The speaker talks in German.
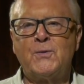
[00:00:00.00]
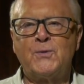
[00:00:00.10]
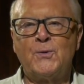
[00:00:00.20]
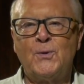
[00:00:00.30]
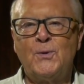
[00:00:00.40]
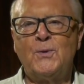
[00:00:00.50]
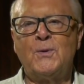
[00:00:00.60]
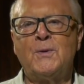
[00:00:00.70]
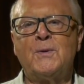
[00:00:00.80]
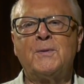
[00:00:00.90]
so
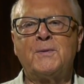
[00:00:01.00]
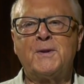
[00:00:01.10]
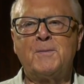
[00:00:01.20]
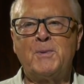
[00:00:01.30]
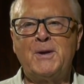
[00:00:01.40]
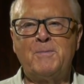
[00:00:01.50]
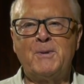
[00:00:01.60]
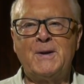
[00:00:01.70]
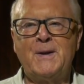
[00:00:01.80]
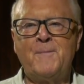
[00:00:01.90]
die
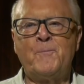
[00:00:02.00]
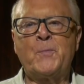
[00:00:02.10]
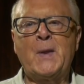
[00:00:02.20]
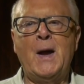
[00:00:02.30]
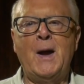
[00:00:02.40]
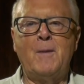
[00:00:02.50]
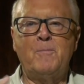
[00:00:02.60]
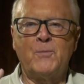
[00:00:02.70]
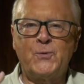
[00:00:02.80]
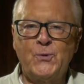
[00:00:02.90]
Bibel,
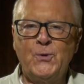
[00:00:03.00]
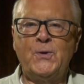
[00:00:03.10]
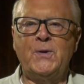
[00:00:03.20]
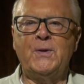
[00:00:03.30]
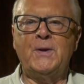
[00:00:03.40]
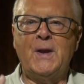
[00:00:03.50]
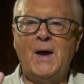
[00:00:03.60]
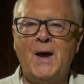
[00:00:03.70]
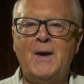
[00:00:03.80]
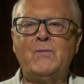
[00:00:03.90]
haben Sünden
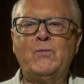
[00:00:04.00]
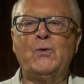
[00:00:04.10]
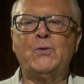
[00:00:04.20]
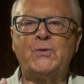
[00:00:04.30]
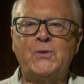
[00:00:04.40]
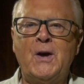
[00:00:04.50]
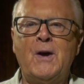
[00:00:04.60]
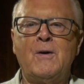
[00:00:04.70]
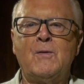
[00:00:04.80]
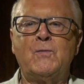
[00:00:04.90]
Einfluss
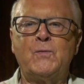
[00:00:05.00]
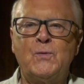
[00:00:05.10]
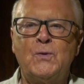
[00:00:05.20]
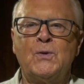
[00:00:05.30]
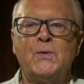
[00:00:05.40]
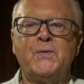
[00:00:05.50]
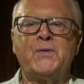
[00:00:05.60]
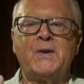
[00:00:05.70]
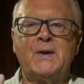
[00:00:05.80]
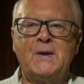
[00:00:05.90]
auf
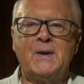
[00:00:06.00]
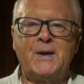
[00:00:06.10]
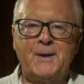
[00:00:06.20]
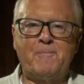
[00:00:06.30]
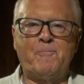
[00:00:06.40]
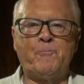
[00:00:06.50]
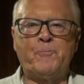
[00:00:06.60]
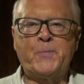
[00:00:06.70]
unser Leben.